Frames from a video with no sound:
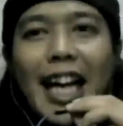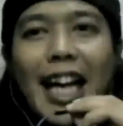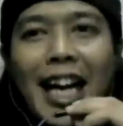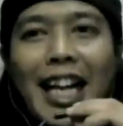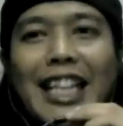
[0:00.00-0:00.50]

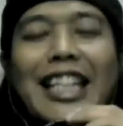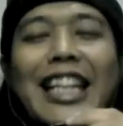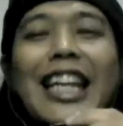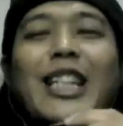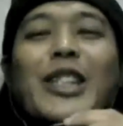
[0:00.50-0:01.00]
yang
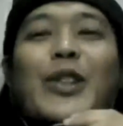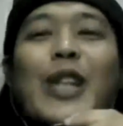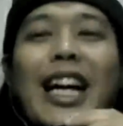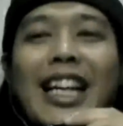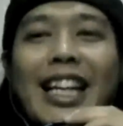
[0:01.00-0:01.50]
ketiga,
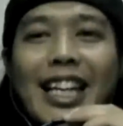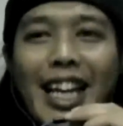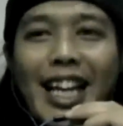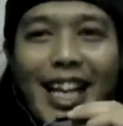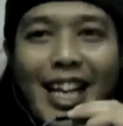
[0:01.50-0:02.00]
jika
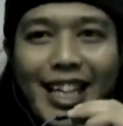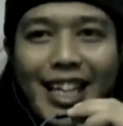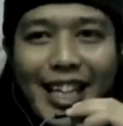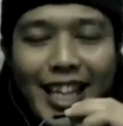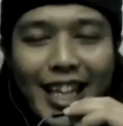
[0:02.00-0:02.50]
sudah
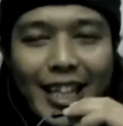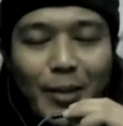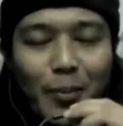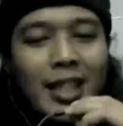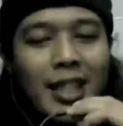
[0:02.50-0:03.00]
kenal, ya
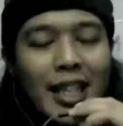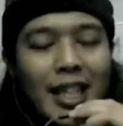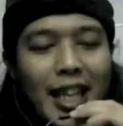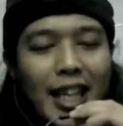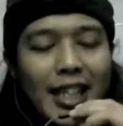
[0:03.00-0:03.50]
kan?
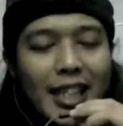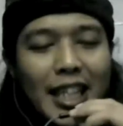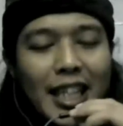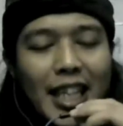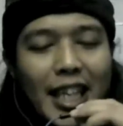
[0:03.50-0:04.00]
Yang
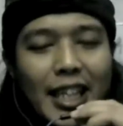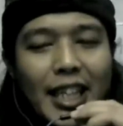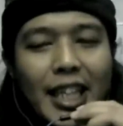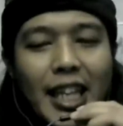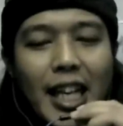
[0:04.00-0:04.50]
ketiga
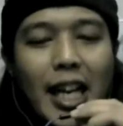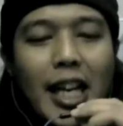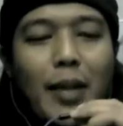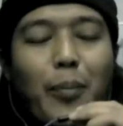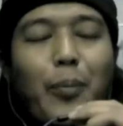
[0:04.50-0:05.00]
ini
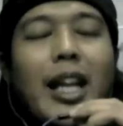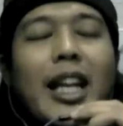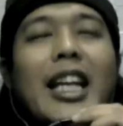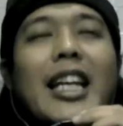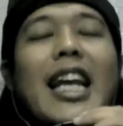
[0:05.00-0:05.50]
pengen
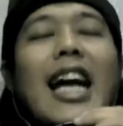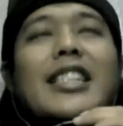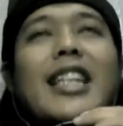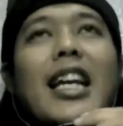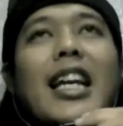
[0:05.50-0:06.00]

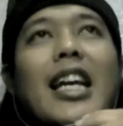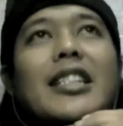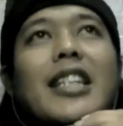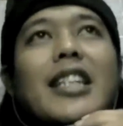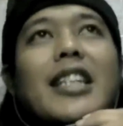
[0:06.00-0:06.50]
diajarkan
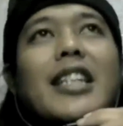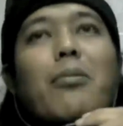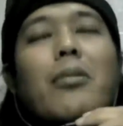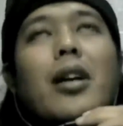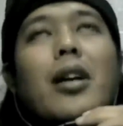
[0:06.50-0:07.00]
cara
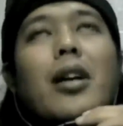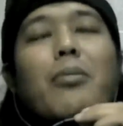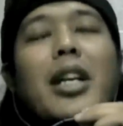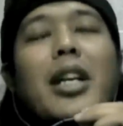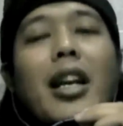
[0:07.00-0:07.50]

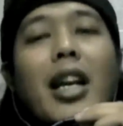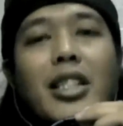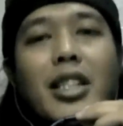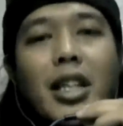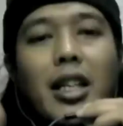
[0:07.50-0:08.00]
uh,
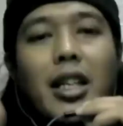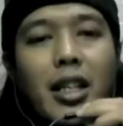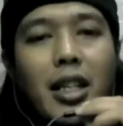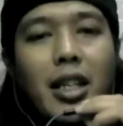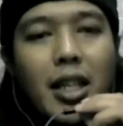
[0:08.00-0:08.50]
mi'raj.
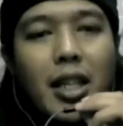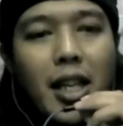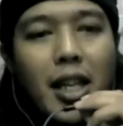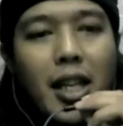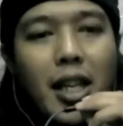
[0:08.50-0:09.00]

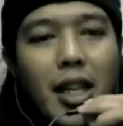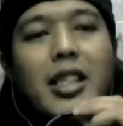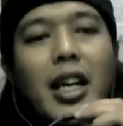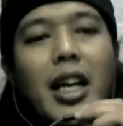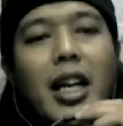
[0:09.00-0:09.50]

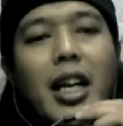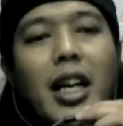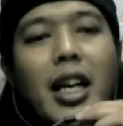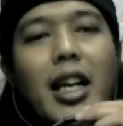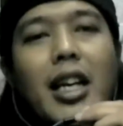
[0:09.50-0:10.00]

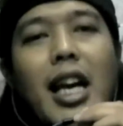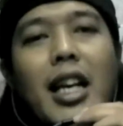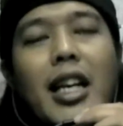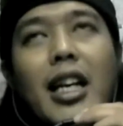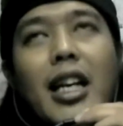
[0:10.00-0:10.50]
Mi'rajnya
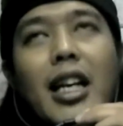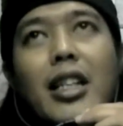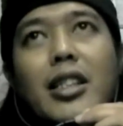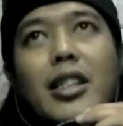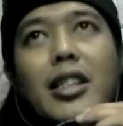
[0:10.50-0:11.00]
karena ada
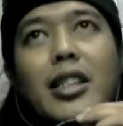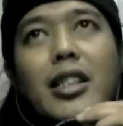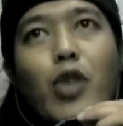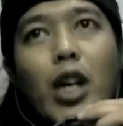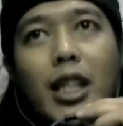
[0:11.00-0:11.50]
sebuah
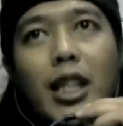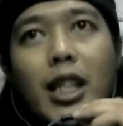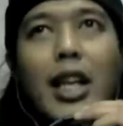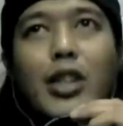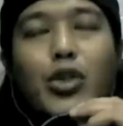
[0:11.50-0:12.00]
keterangan
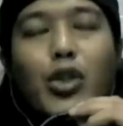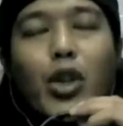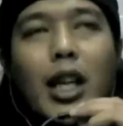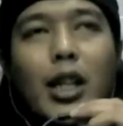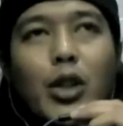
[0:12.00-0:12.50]
juga, as
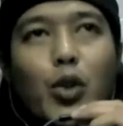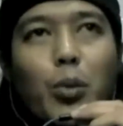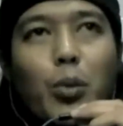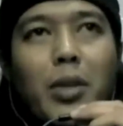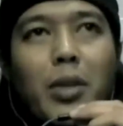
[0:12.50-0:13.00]

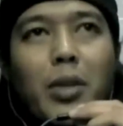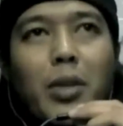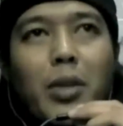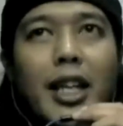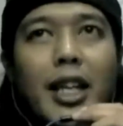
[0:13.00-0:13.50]
shalatu
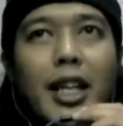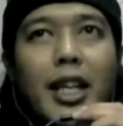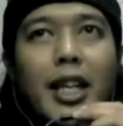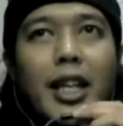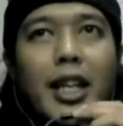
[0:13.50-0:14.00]
mi'rajul
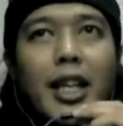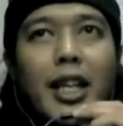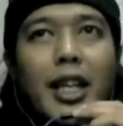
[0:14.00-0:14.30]
mu'minin.